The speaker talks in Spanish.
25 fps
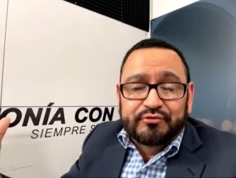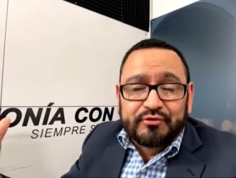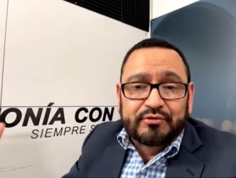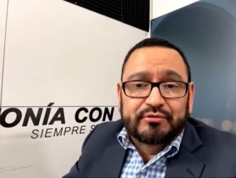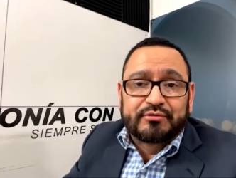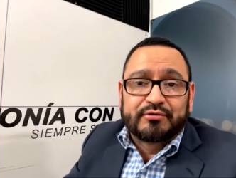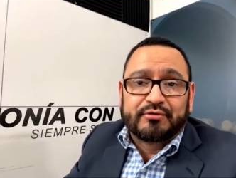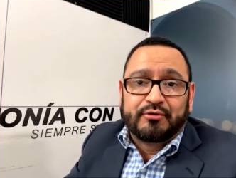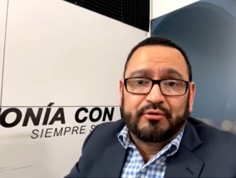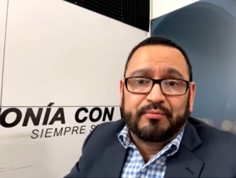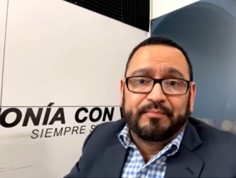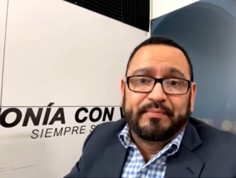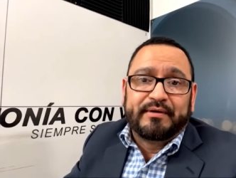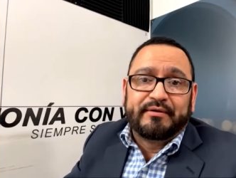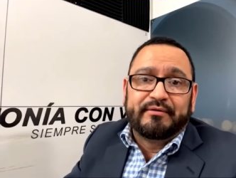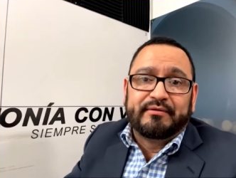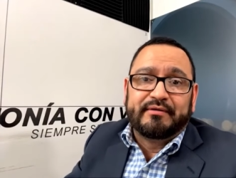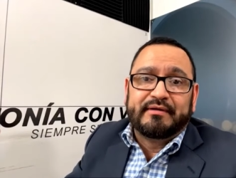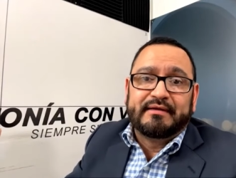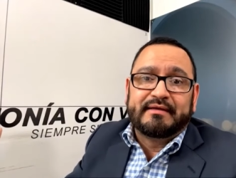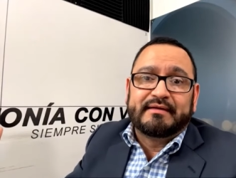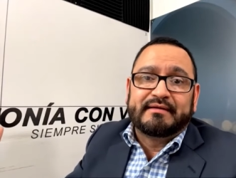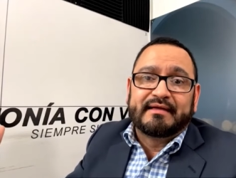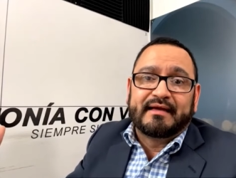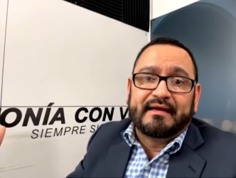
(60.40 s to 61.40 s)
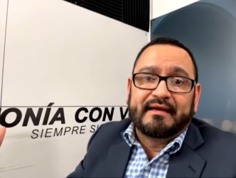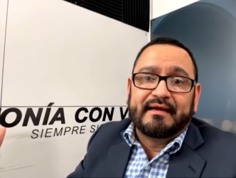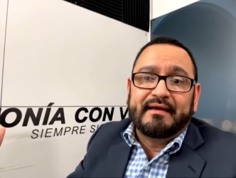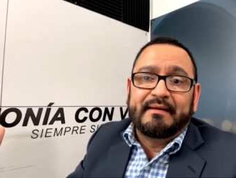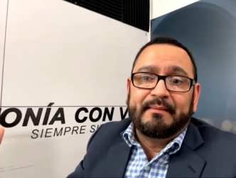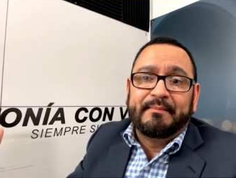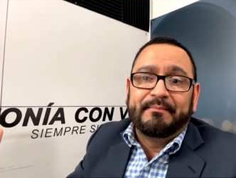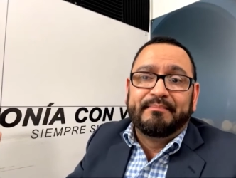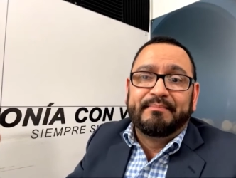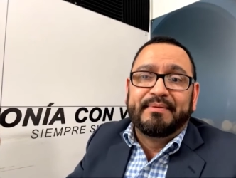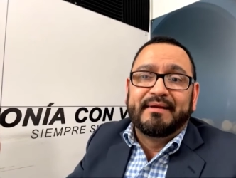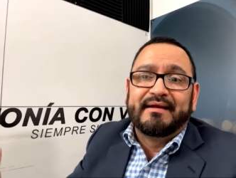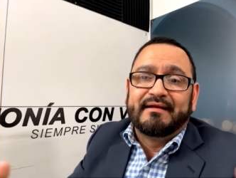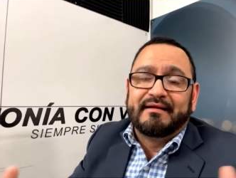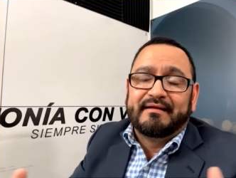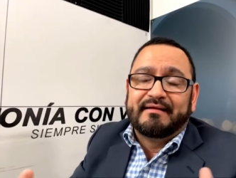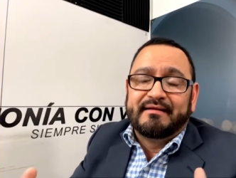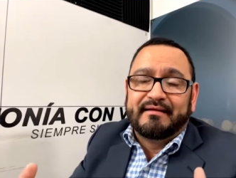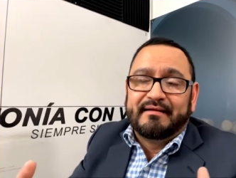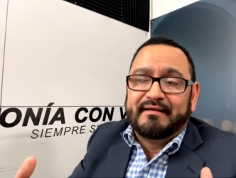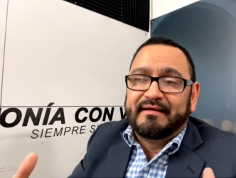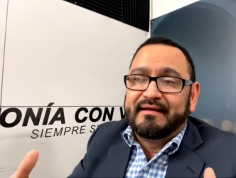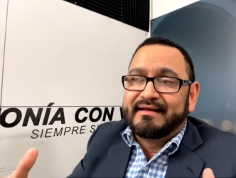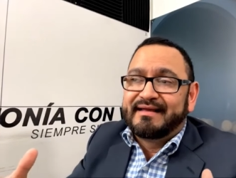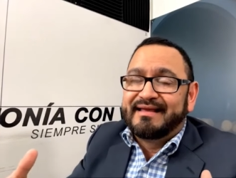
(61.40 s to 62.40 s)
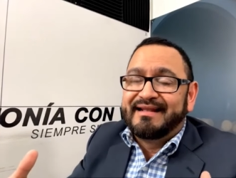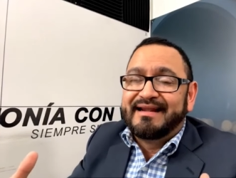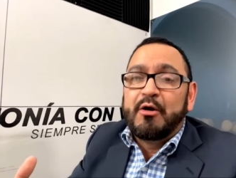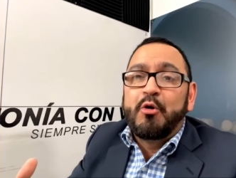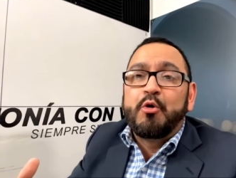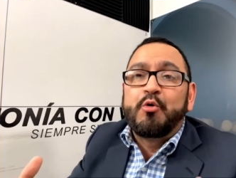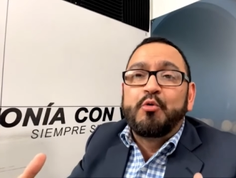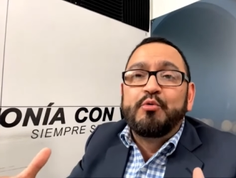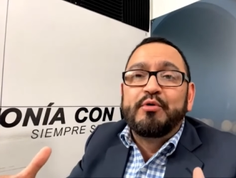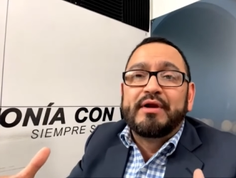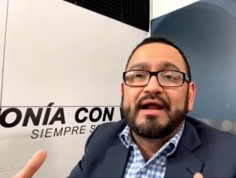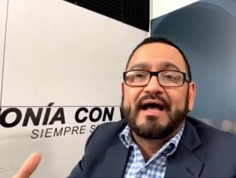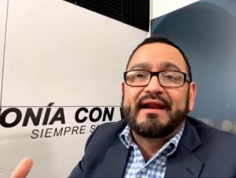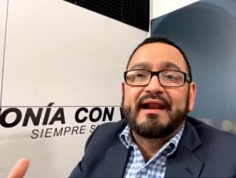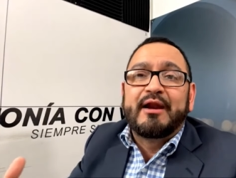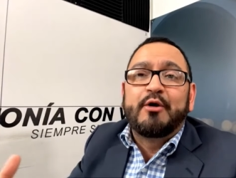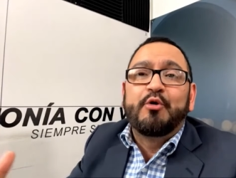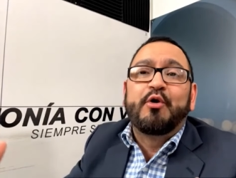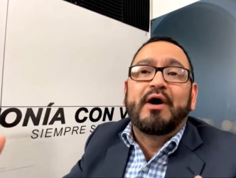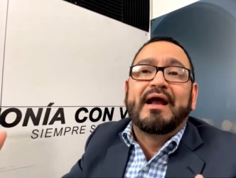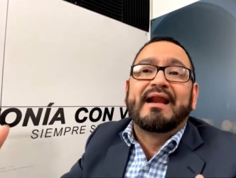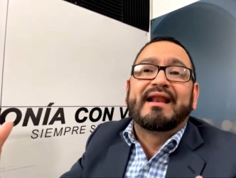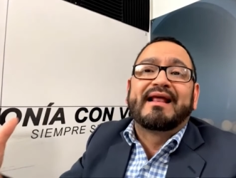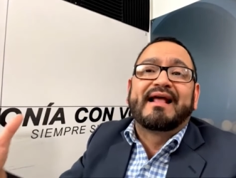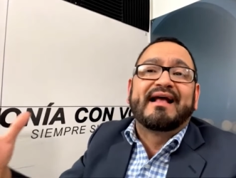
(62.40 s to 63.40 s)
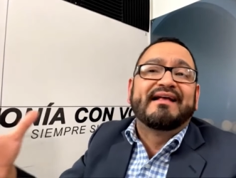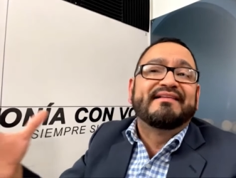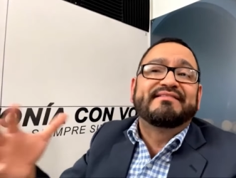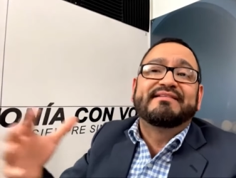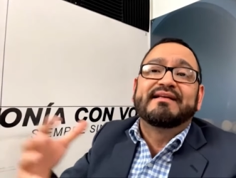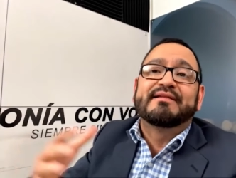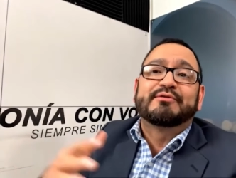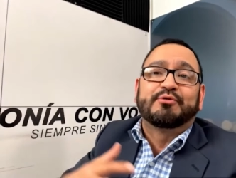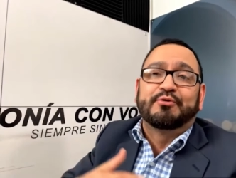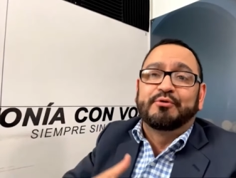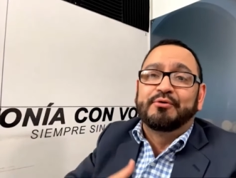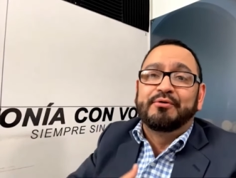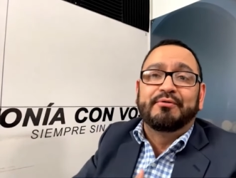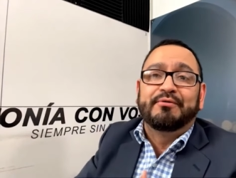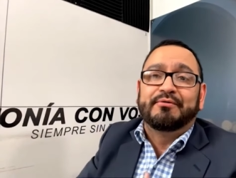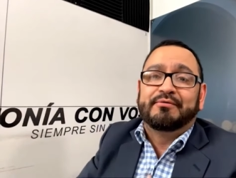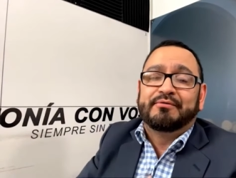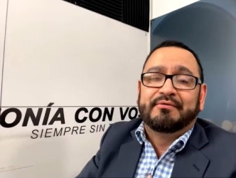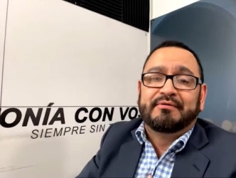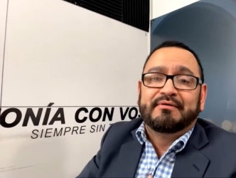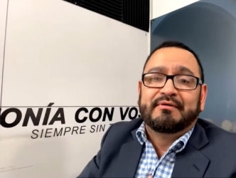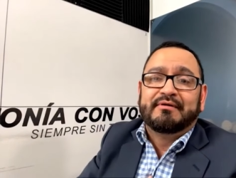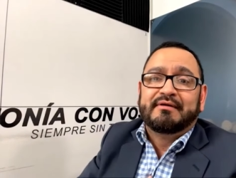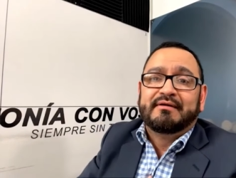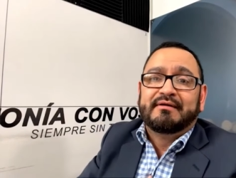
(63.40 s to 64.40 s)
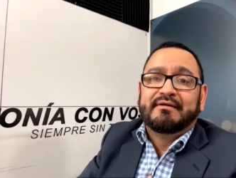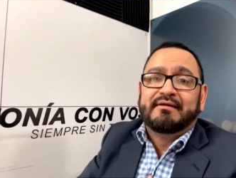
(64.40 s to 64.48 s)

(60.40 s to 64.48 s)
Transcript: nosotros, los periodistas, es, que la oscurana nos alcance a todos.